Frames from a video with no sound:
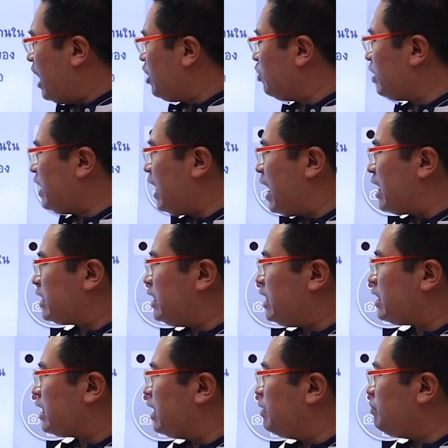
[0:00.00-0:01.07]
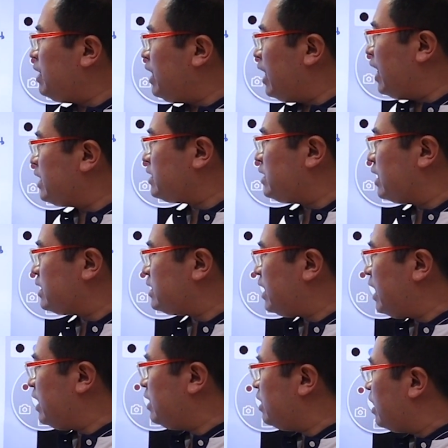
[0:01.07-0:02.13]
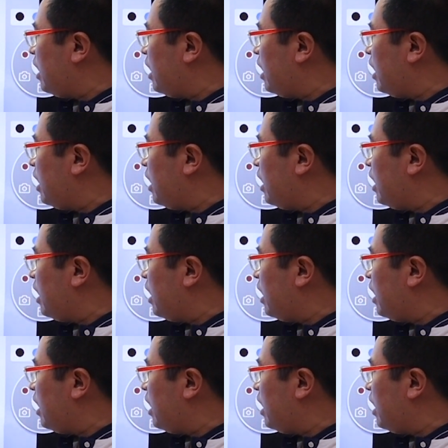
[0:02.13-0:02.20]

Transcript: ยกตัวอย่างที่เติม es อย่างเช่น